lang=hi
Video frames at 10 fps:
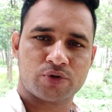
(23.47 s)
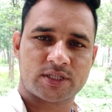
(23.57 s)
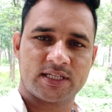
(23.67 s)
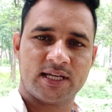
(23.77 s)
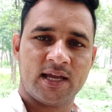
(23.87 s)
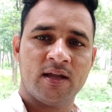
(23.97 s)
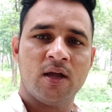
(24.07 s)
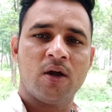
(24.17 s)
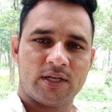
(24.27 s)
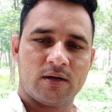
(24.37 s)
पोस्ट किए
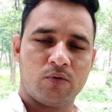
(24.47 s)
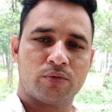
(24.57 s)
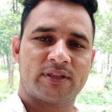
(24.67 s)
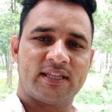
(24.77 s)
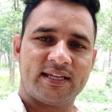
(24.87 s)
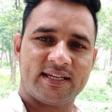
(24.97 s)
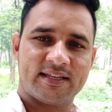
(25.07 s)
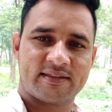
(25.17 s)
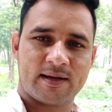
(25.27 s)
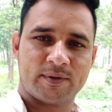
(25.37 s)
उससे
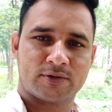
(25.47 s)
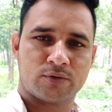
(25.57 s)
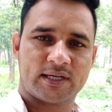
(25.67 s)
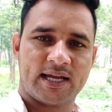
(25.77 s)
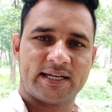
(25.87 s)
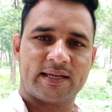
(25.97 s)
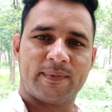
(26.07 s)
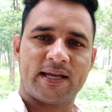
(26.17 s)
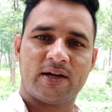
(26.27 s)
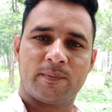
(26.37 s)
ये साबित हो रहा है
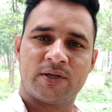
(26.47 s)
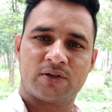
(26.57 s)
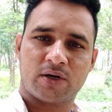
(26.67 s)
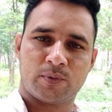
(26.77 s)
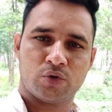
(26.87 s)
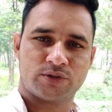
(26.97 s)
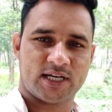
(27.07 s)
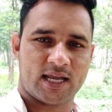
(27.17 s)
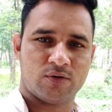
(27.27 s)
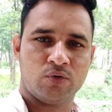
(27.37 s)
कि भाई अब इंटरव्यू
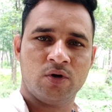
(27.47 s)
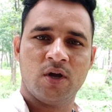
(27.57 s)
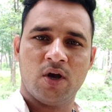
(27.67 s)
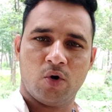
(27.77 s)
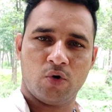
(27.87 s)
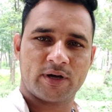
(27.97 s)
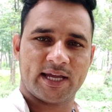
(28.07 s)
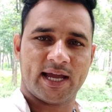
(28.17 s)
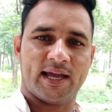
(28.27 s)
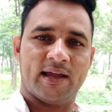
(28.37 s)
चालू हो
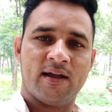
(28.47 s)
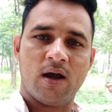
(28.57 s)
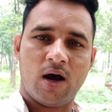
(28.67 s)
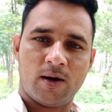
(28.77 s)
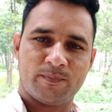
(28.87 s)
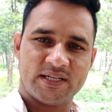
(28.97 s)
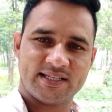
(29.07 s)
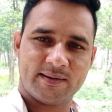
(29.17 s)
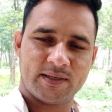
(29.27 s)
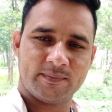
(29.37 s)
गया है अब
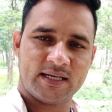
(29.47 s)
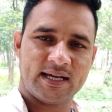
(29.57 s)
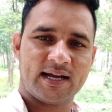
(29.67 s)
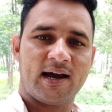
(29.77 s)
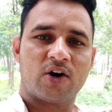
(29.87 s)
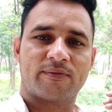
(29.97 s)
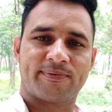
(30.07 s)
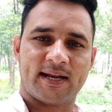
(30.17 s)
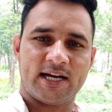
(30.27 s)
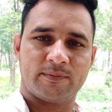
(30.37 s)
वीजा भी मिलेगा और
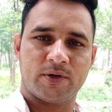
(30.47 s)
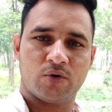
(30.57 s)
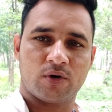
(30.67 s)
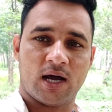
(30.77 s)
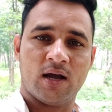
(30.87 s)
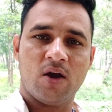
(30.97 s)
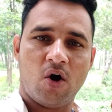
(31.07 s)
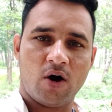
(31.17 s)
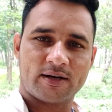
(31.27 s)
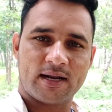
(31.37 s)
फ्लाइट भी होगा
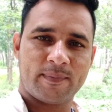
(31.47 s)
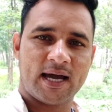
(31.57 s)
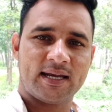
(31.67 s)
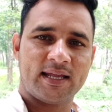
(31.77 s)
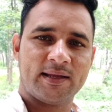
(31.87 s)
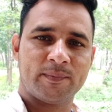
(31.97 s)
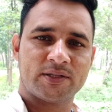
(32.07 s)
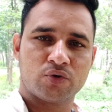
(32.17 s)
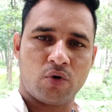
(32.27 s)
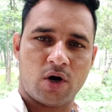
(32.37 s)
और रबाले
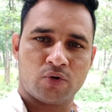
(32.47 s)
में जो